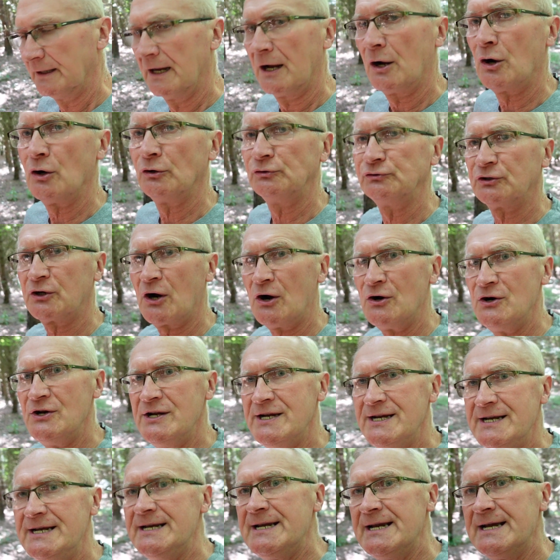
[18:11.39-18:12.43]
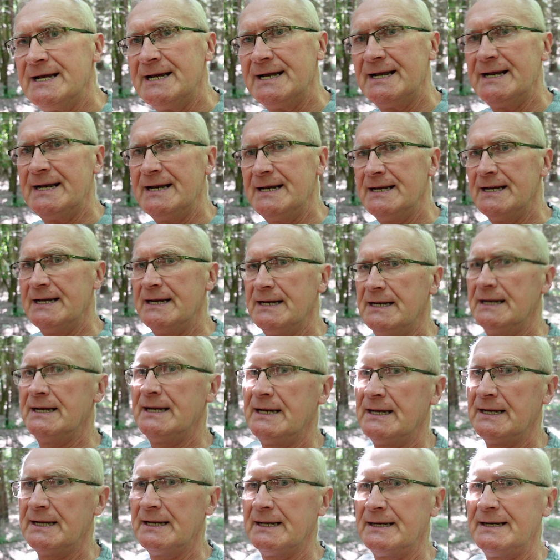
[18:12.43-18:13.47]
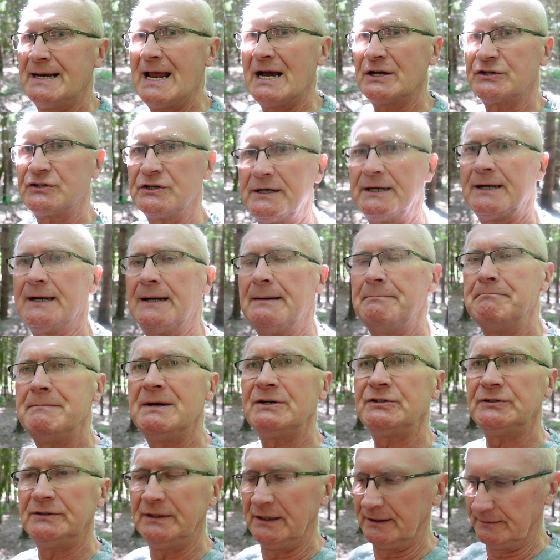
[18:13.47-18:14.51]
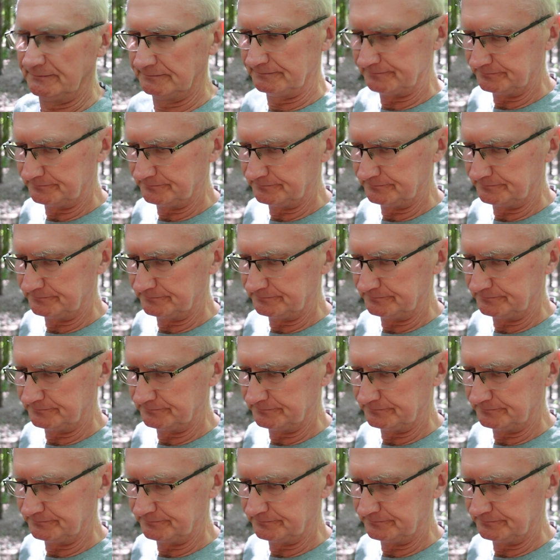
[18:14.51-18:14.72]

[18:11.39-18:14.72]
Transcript: kontroli naszych myśli.